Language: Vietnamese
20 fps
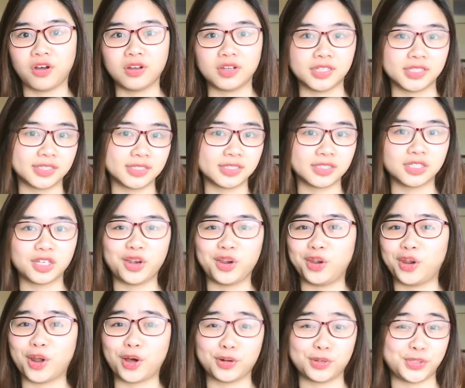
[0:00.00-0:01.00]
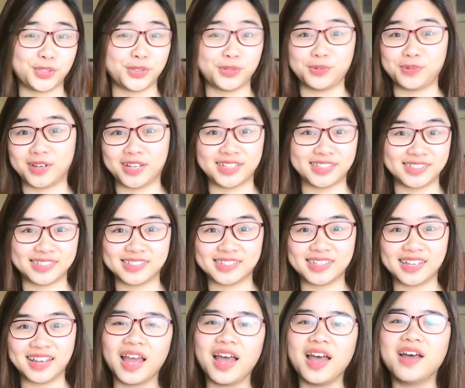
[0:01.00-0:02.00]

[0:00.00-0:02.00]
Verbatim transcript: for us, not to us.